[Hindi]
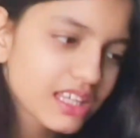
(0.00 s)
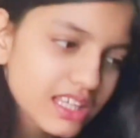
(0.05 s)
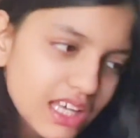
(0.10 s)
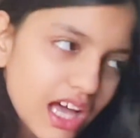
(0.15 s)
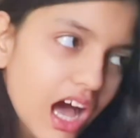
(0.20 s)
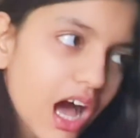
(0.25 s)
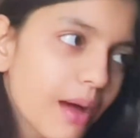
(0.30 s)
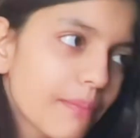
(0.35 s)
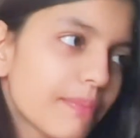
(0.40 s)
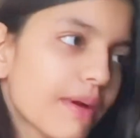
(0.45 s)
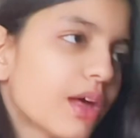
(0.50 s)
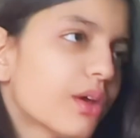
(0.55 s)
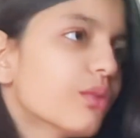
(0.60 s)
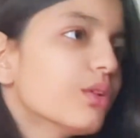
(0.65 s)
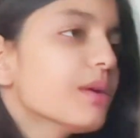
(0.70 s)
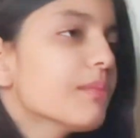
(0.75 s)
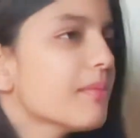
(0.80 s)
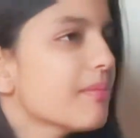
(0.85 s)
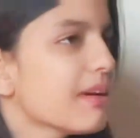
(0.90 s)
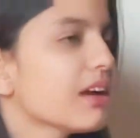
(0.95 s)
क्या पहनू
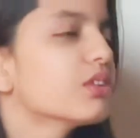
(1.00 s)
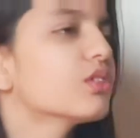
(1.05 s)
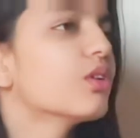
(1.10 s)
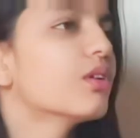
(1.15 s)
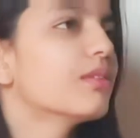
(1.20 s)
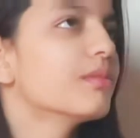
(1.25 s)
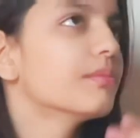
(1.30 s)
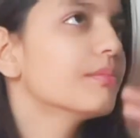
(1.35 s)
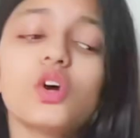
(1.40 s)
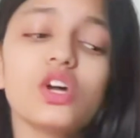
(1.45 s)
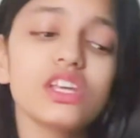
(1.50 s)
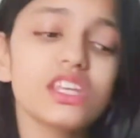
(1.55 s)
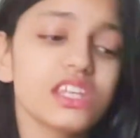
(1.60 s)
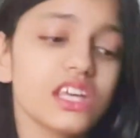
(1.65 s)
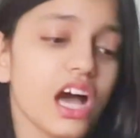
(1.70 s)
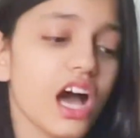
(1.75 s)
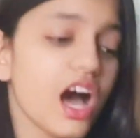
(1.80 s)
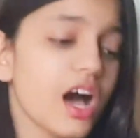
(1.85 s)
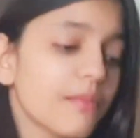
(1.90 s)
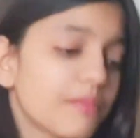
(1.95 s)
ये तो
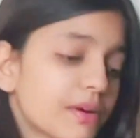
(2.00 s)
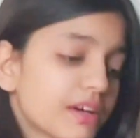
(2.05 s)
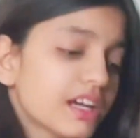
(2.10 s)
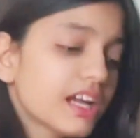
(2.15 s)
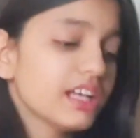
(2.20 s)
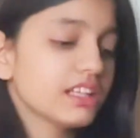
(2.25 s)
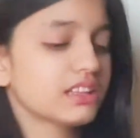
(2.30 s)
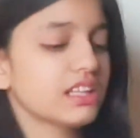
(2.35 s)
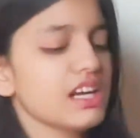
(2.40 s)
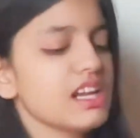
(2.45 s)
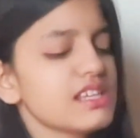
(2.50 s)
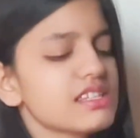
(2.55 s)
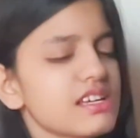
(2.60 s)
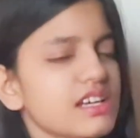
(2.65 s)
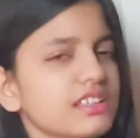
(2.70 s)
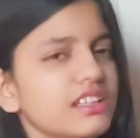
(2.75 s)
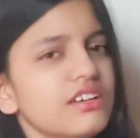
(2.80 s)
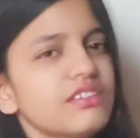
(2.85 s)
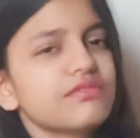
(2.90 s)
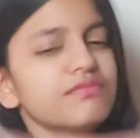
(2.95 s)
यहाँ पर ना इतने
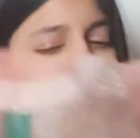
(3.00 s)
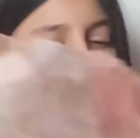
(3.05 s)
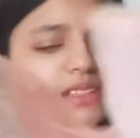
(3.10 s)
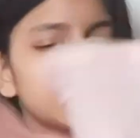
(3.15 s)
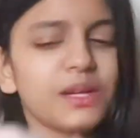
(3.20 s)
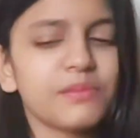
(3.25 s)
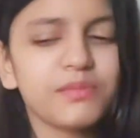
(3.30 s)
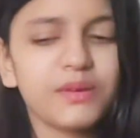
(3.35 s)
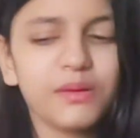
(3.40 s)
ज्यादा मतलब